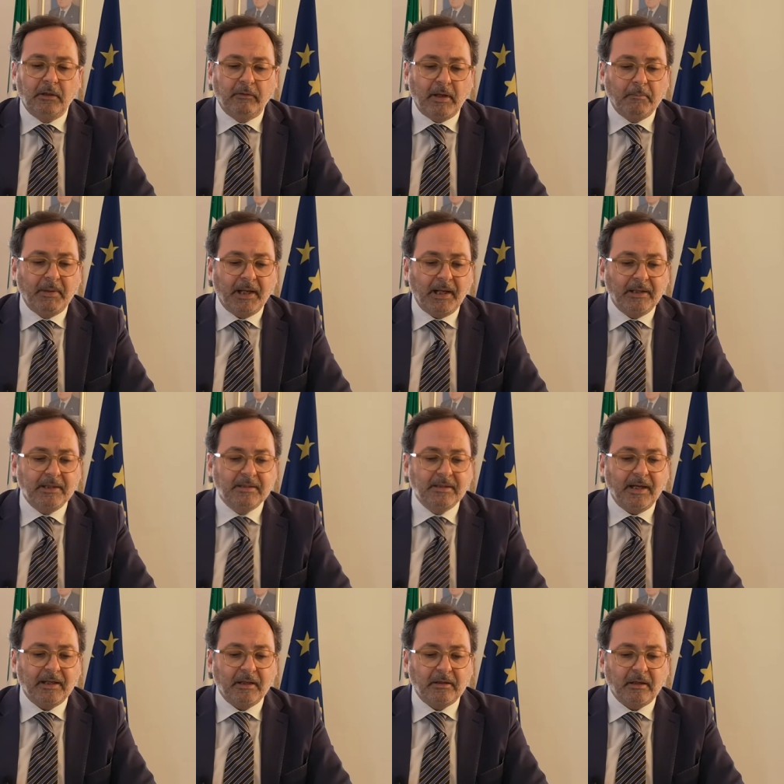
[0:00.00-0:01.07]
dovrebbe
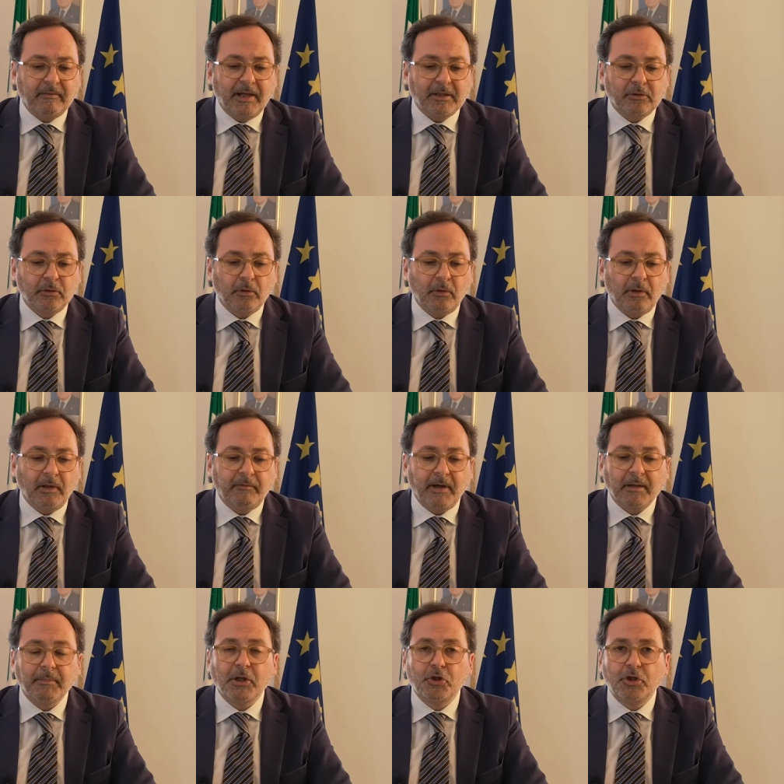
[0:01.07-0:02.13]
realizzare attraverso le
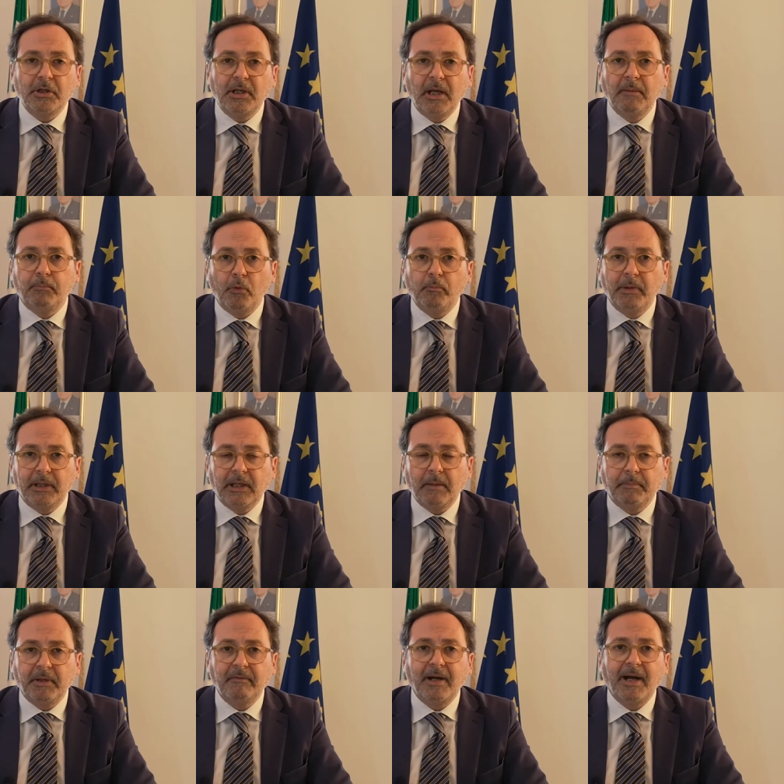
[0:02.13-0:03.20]
farmacie pubbliche e
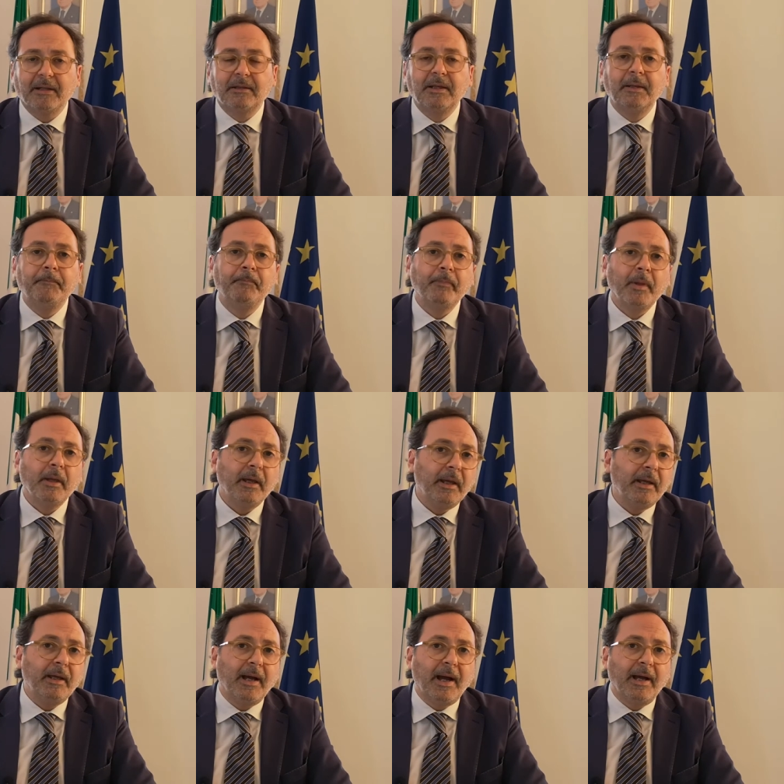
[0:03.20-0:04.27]
private
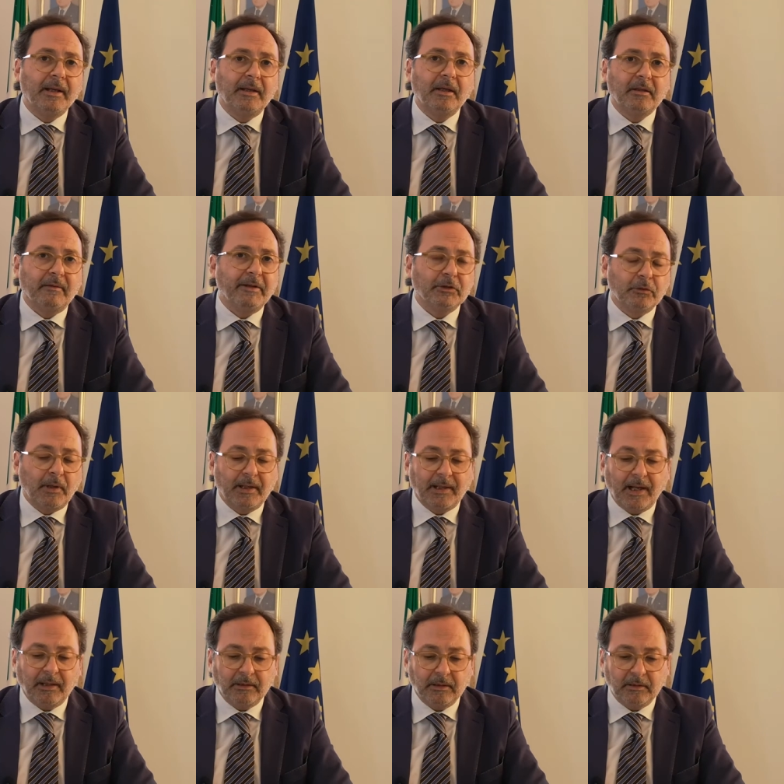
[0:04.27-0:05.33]
e anche attraverso la
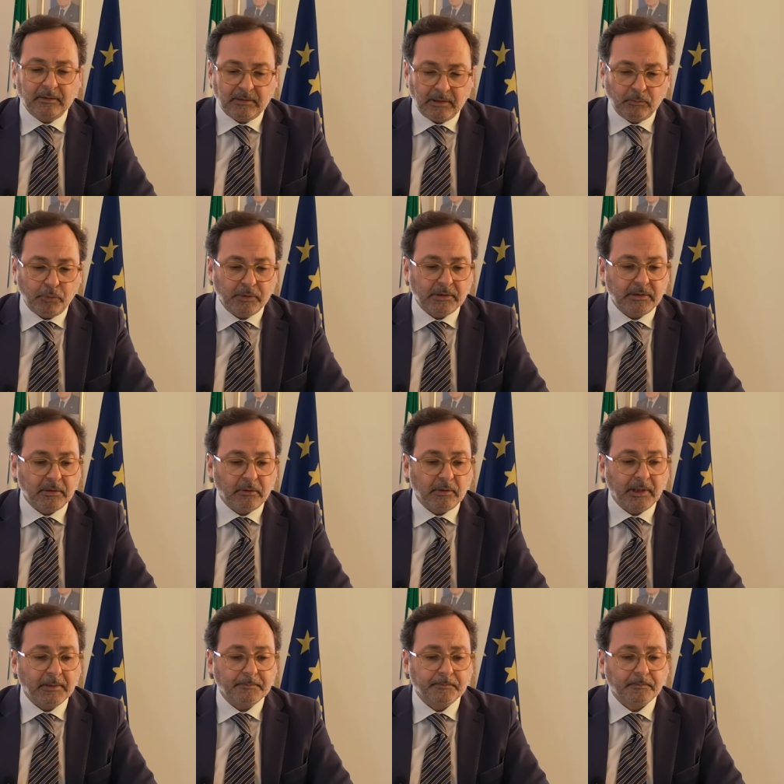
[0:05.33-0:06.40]
grande
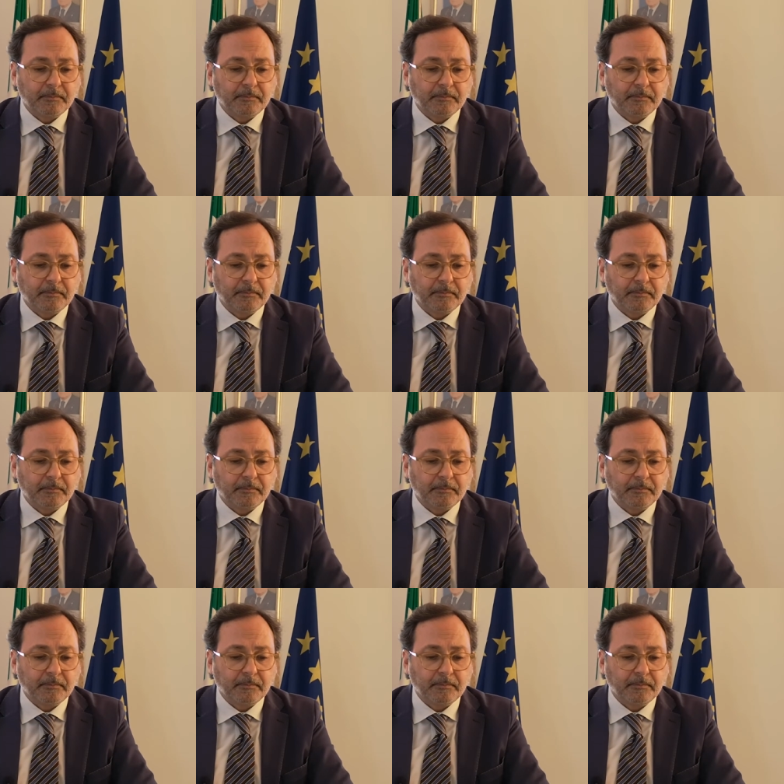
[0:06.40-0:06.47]
distribuzione